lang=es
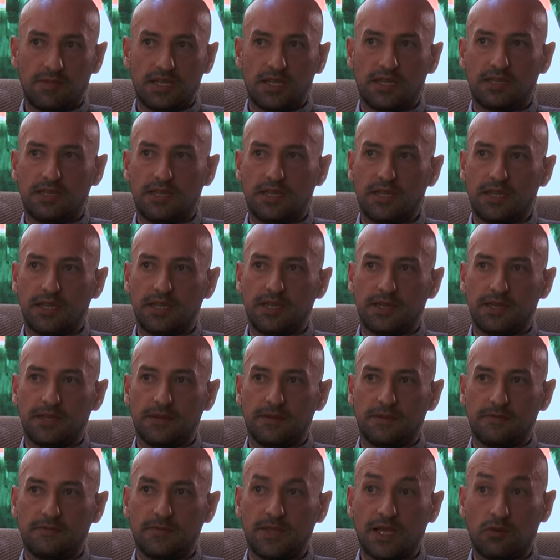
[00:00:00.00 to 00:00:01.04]
también
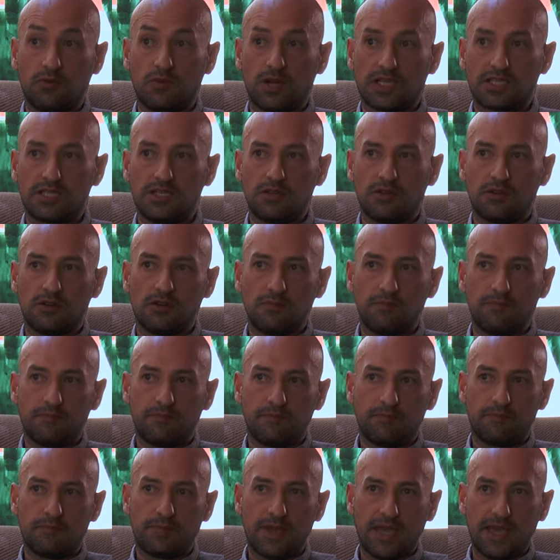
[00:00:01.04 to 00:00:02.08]
de, de, curación,
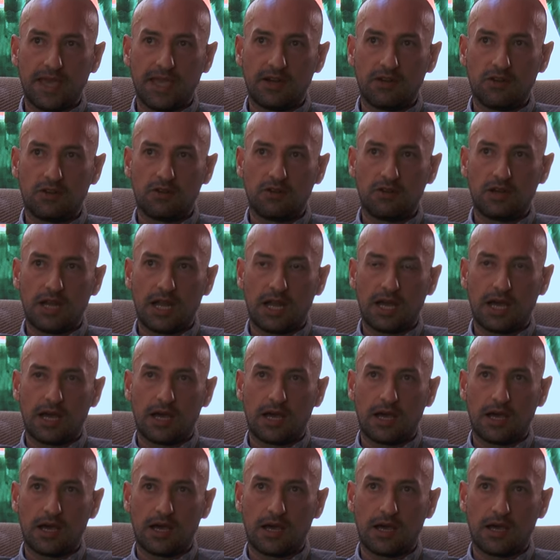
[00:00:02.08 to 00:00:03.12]
pero
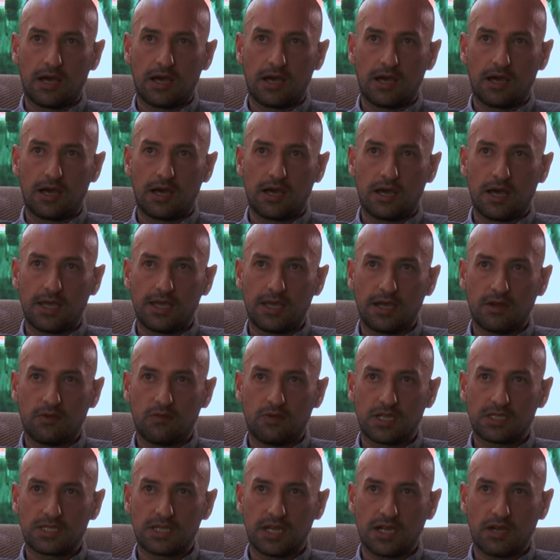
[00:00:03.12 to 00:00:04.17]
la
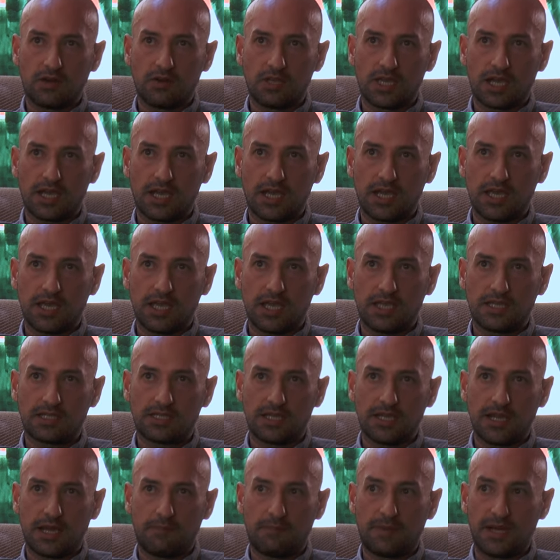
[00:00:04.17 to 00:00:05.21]
ayahuasca o
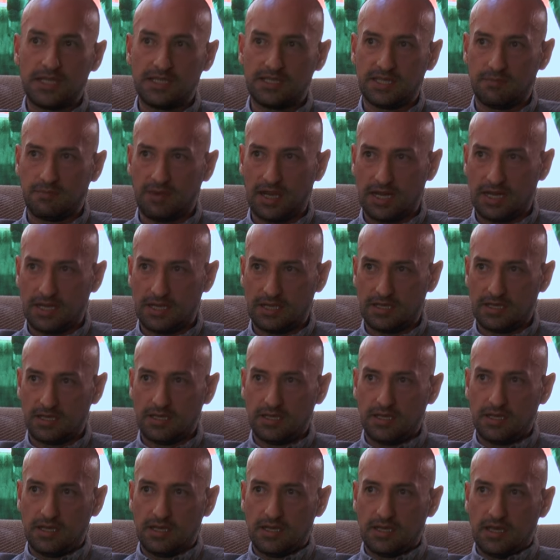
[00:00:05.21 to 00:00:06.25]
es la principal.
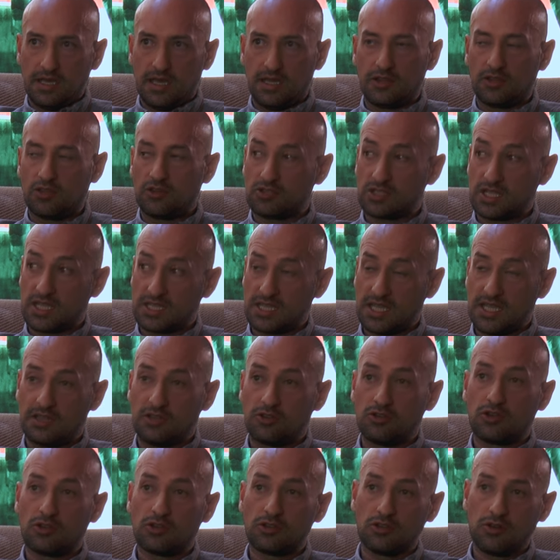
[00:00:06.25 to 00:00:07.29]
Entonces, en
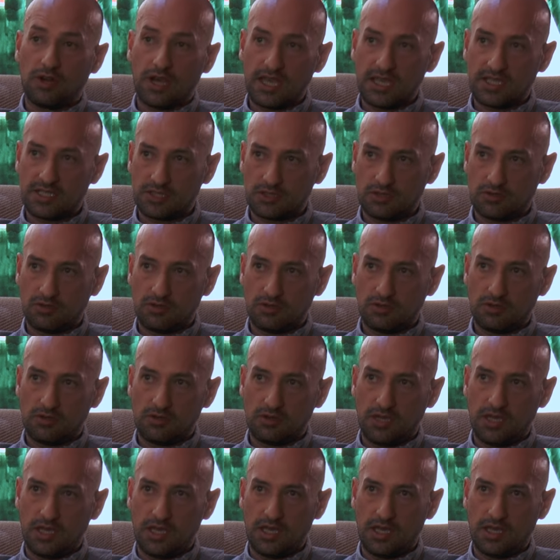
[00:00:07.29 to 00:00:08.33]
torno a eso
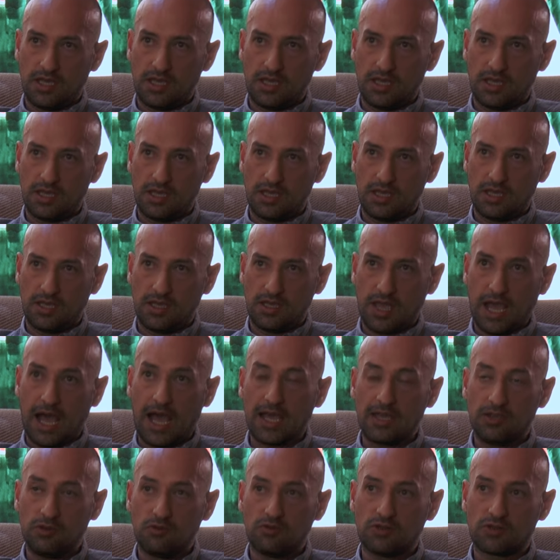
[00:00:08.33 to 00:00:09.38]

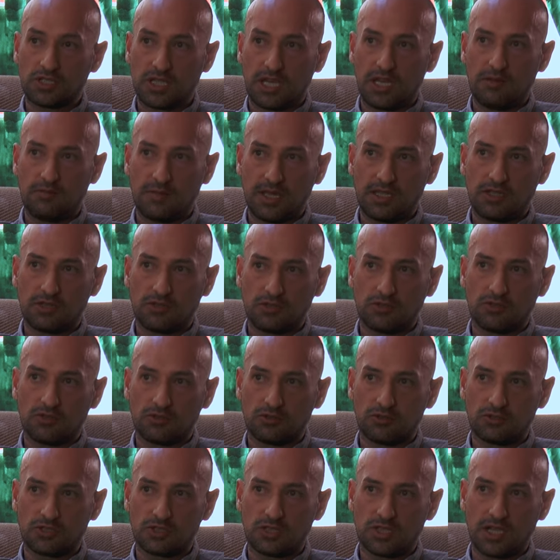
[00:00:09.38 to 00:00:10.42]
hay unos
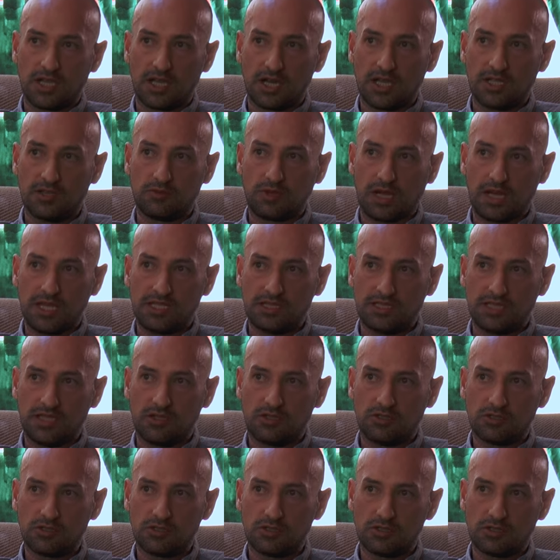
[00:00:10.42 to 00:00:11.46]
elementos
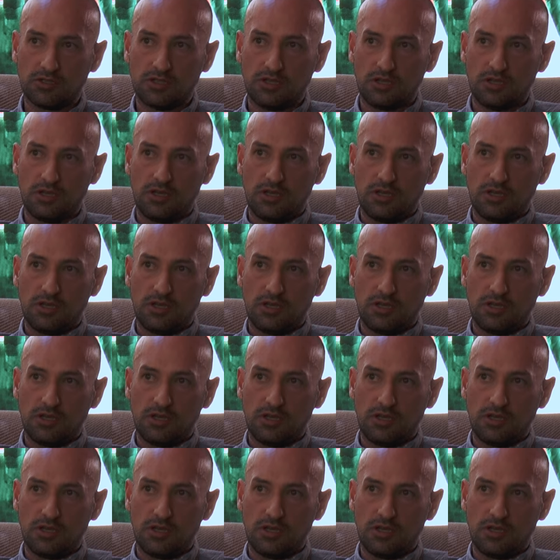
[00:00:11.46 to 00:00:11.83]
ritualísticos